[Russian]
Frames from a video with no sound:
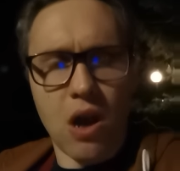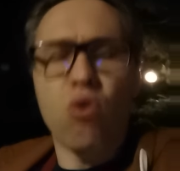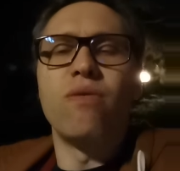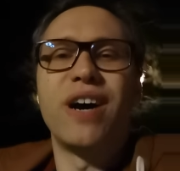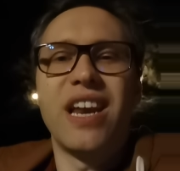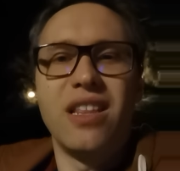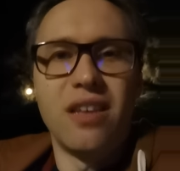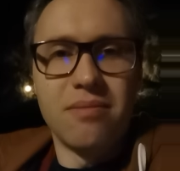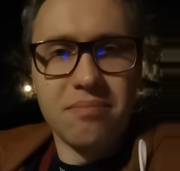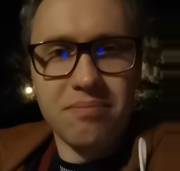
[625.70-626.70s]
Какого
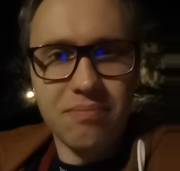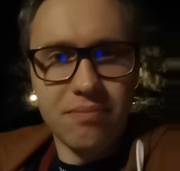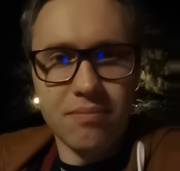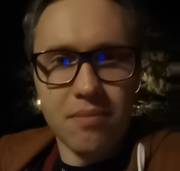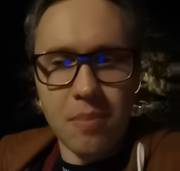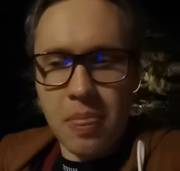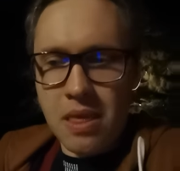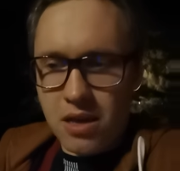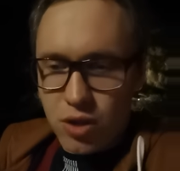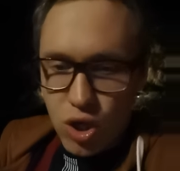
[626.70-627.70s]
хрена?
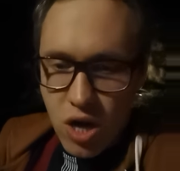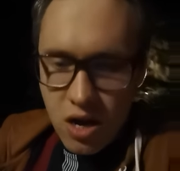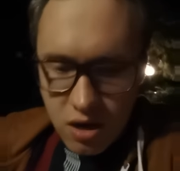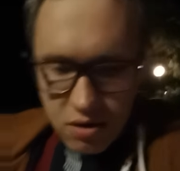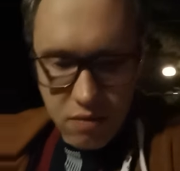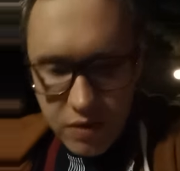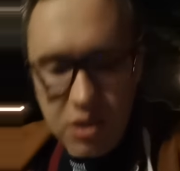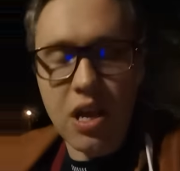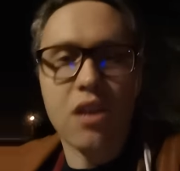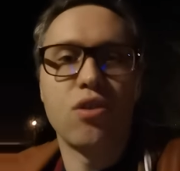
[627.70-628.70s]
Значит, как
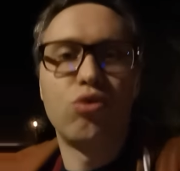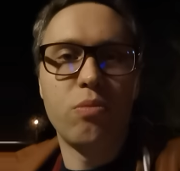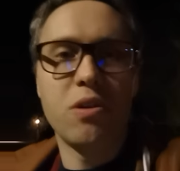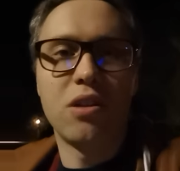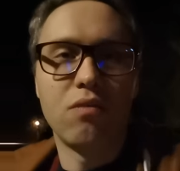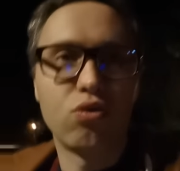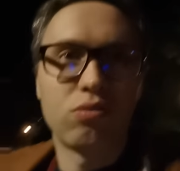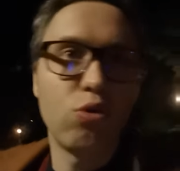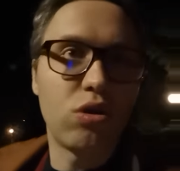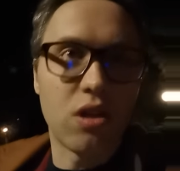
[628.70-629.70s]
вы знаете, кто меня
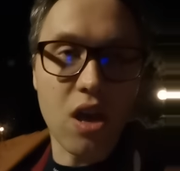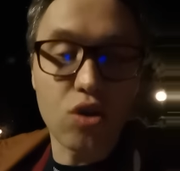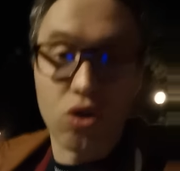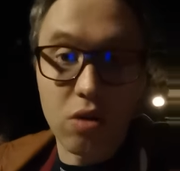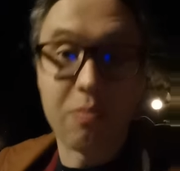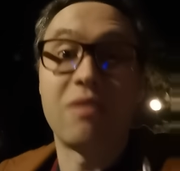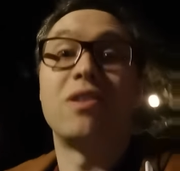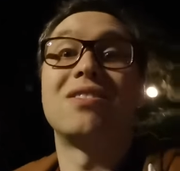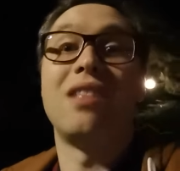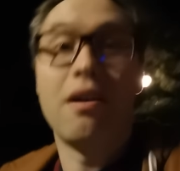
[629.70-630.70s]
давно смотрит, я человек
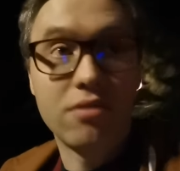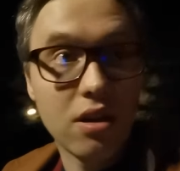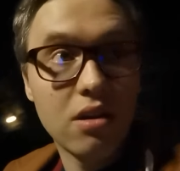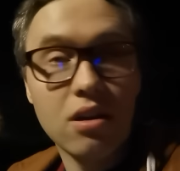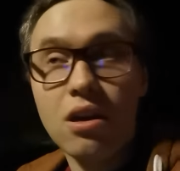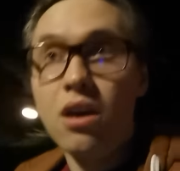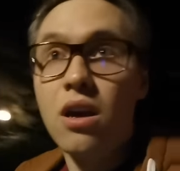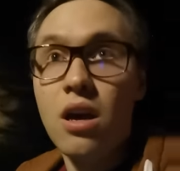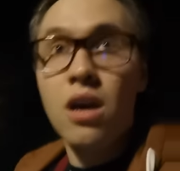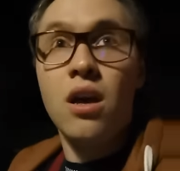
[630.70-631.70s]
православный.
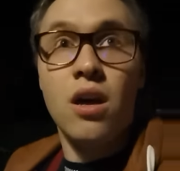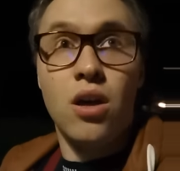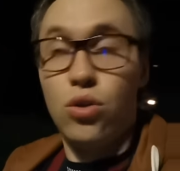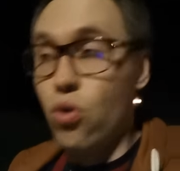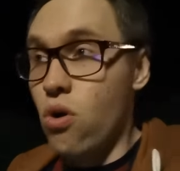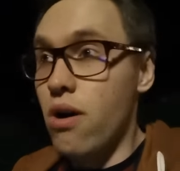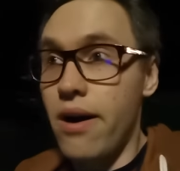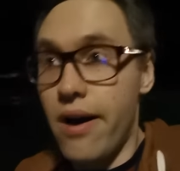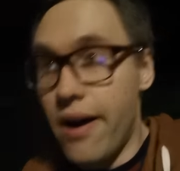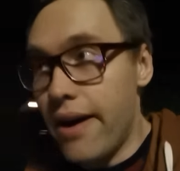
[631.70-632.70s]

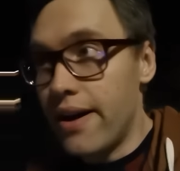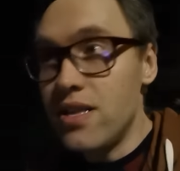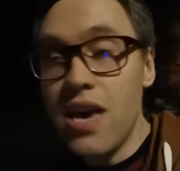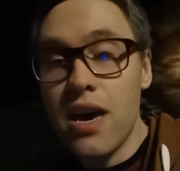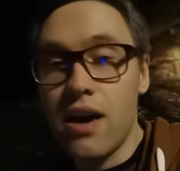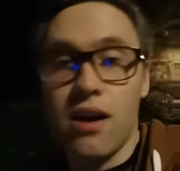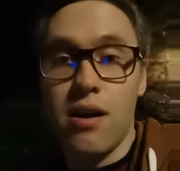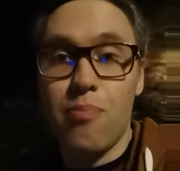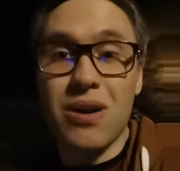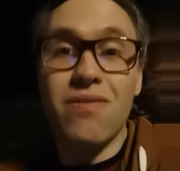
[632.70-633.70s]
Но не
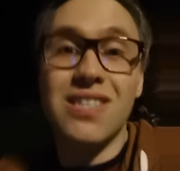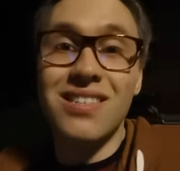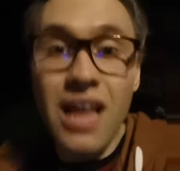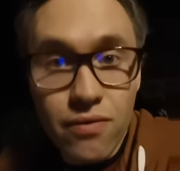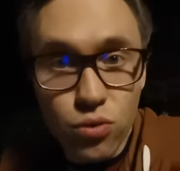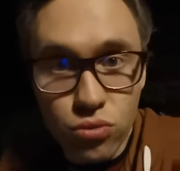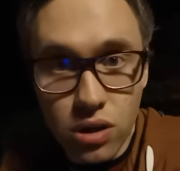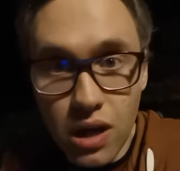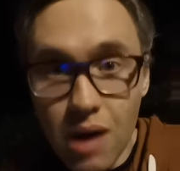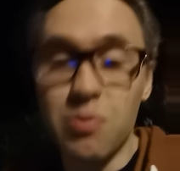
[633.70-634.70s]

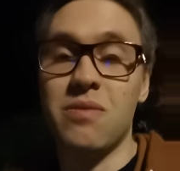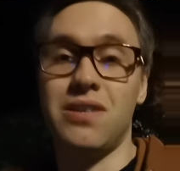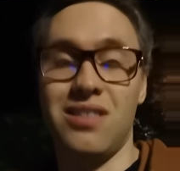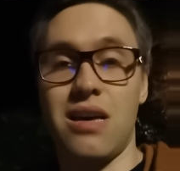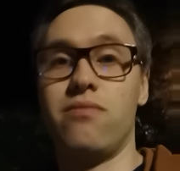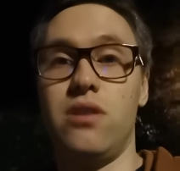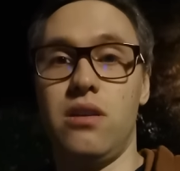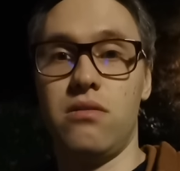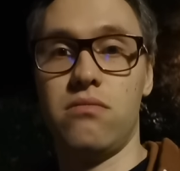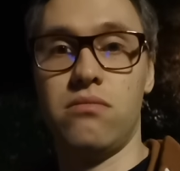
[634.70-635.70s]
православнутый, а
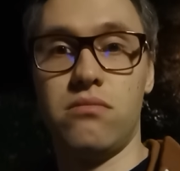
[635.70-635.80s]
православный.